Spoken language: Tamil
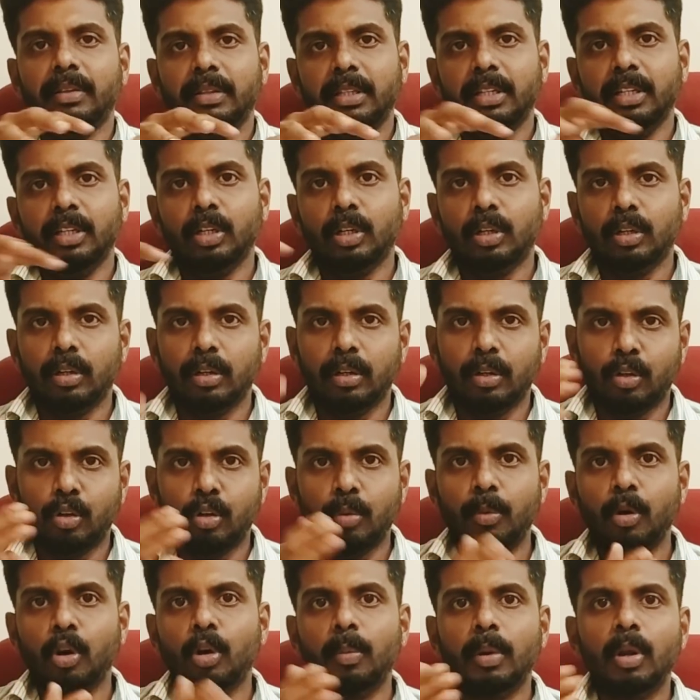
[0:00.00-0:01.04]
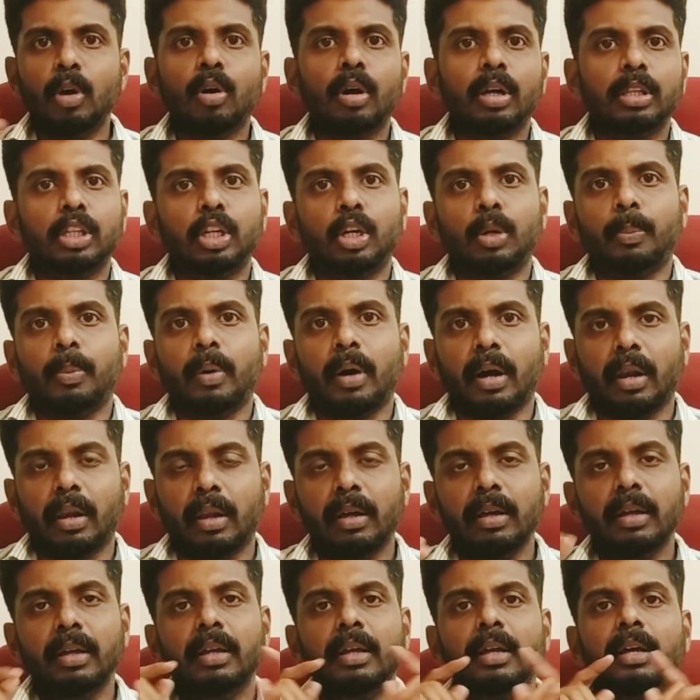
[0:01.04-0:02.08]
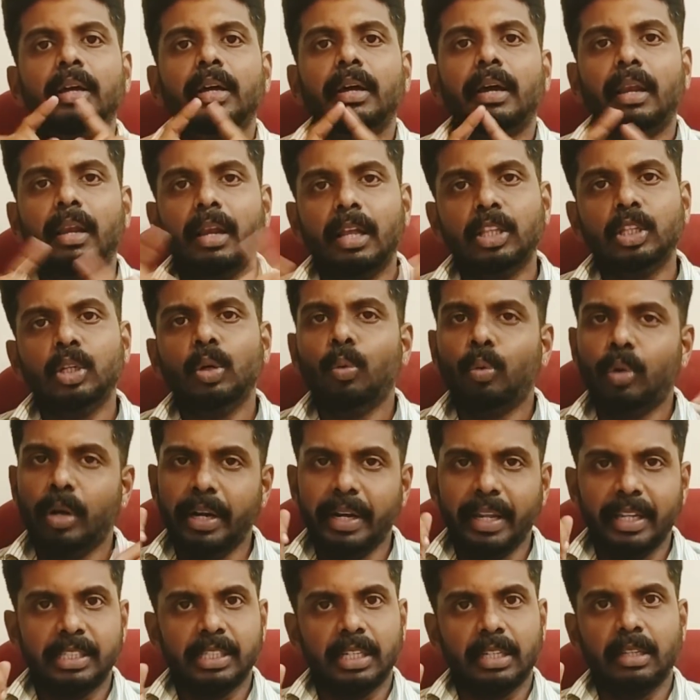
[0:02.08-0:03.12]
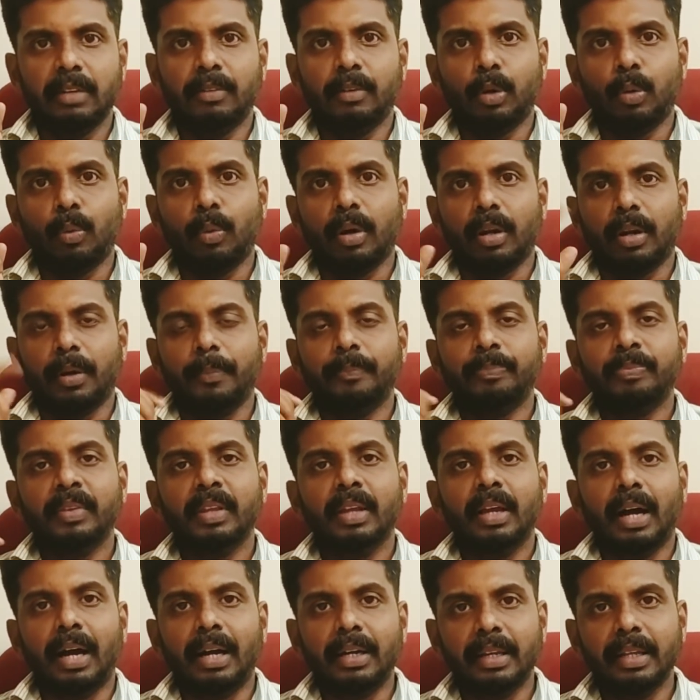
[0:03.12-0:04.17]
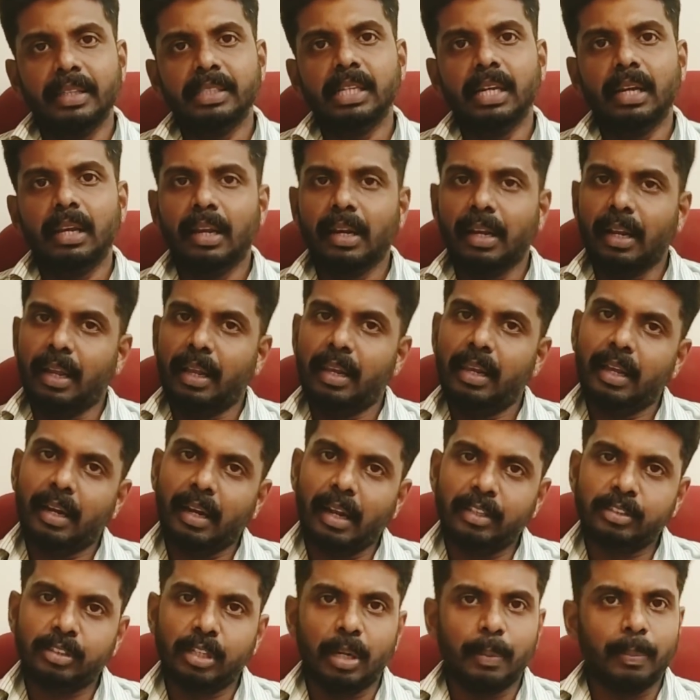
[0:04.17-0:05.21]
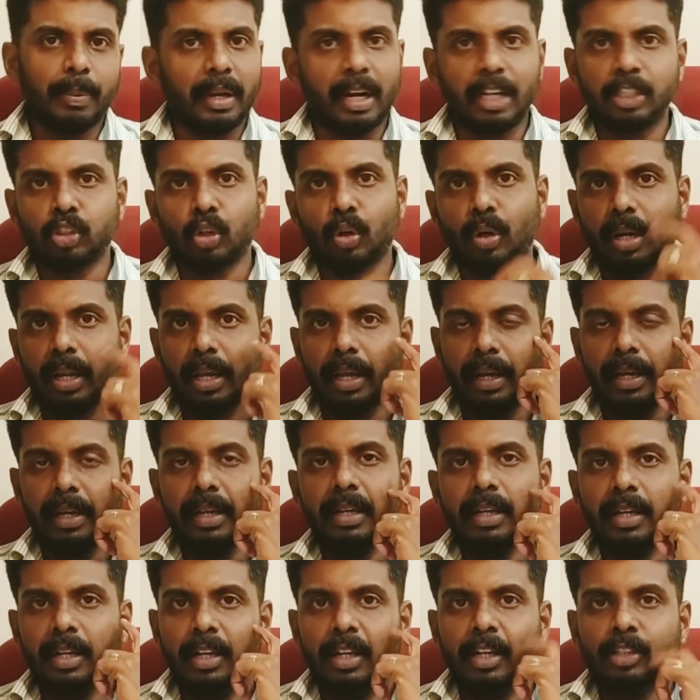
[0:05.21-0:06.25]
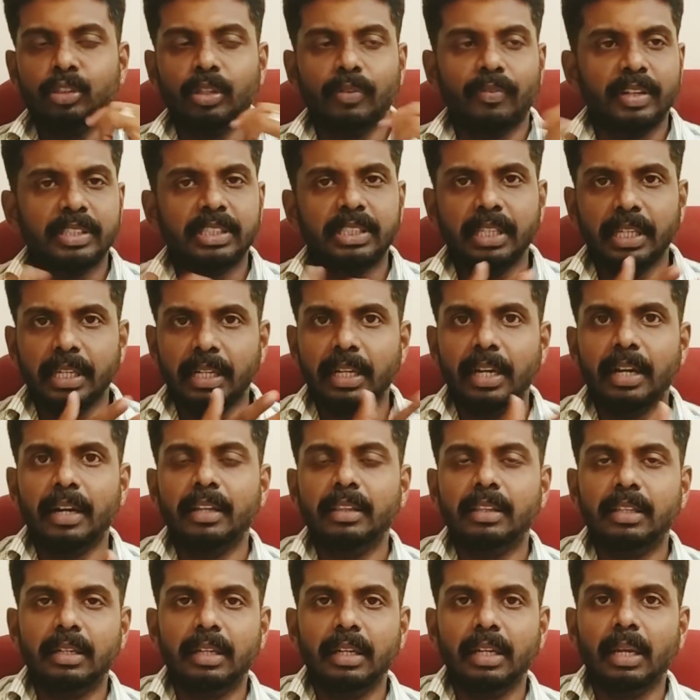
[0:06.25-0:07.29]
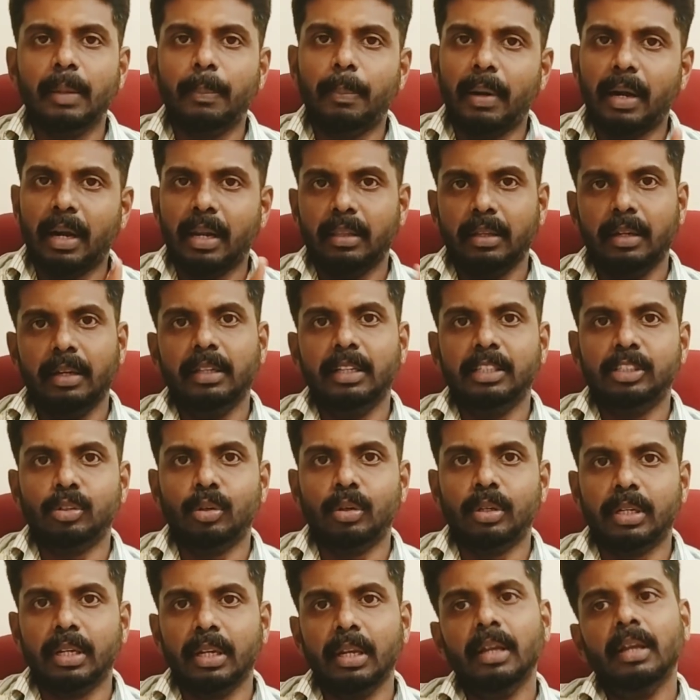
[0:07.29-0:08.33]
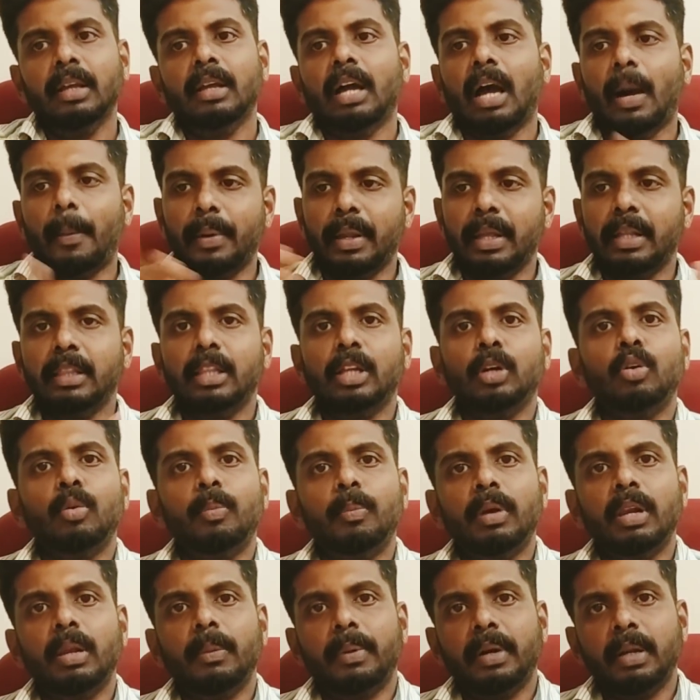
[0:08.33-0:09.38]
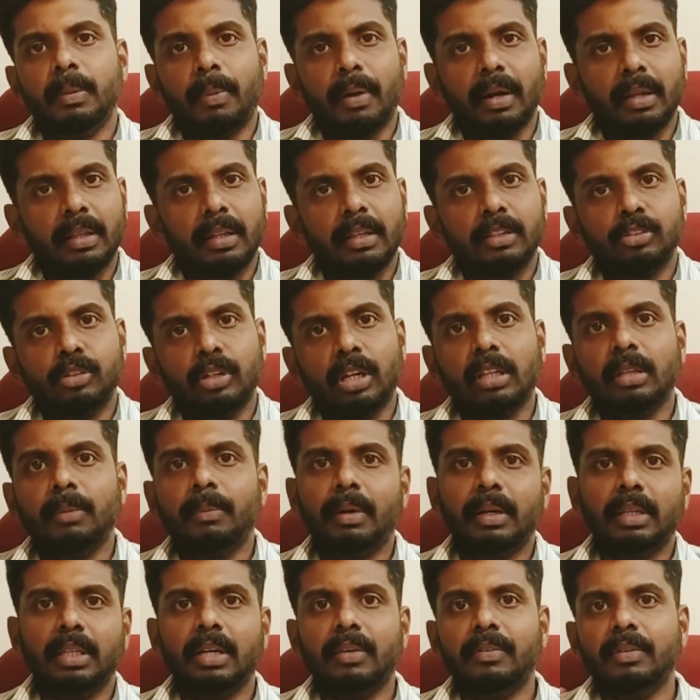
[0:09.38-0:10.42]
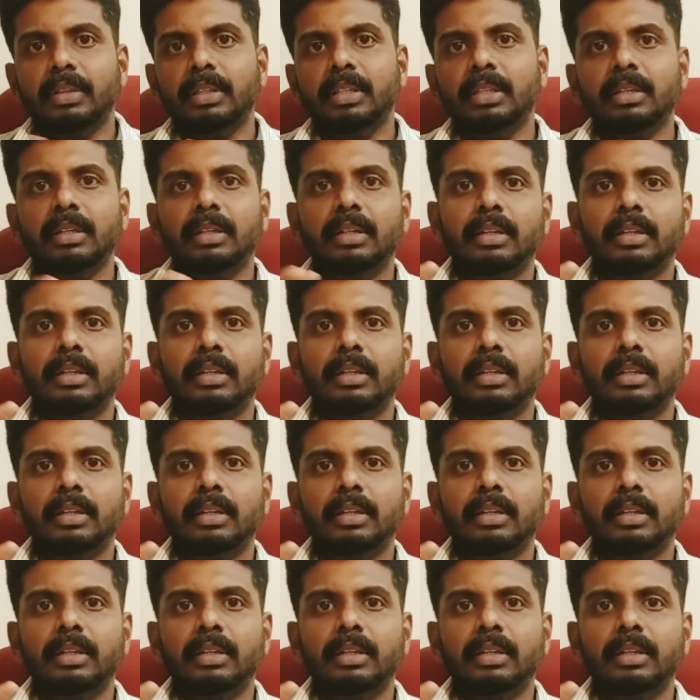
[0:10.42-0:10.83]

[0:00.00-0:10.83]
வந்து கும்பல் கும்பலாக உட்காந்துட்டு இருப்பாங்களாம் எல்லாத்துக்கும் ஒரே டீச்சர் தான் வருவாராம் டீச்சர் எல்லா எல்லா கிளாஸ் எடுப்பாருன்னு சொல்றாங்க ஸோ ஃபர்ஸ்ட் இங்க எடுத்துட்டு இங்க பாடத்தை எழுத சொல்லிட்டு அப்புறம் இந்த கும்பல போய் பாடத்தை எழுத சொல்லிட்டு அந்த மாதிரி தான் வந்து